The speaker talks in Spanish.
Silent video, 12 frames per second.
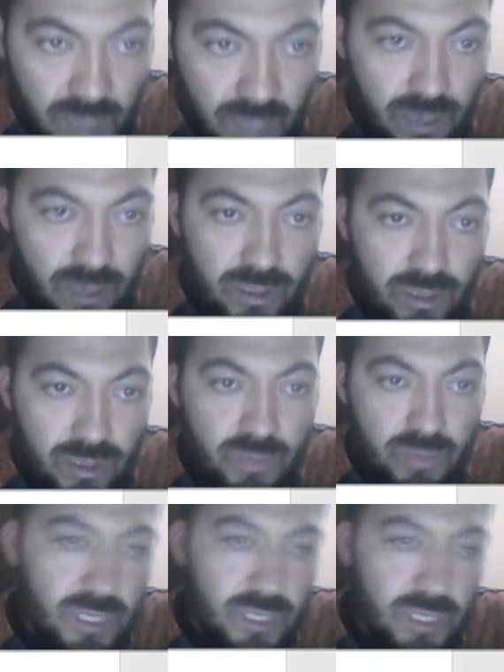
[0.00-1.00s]
Recordando
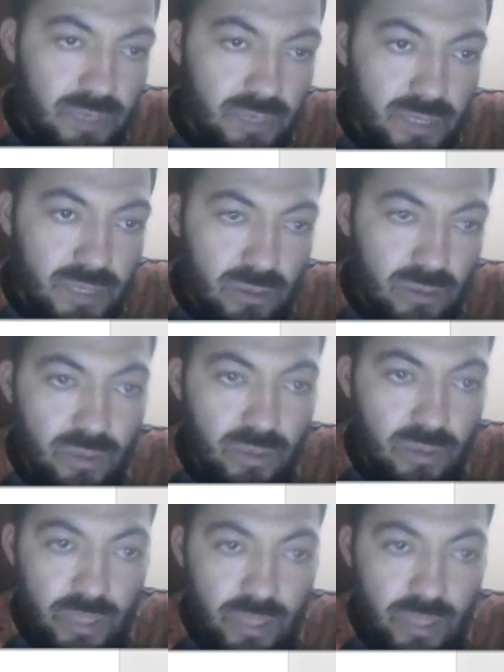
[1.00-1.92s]
pues que mi documento de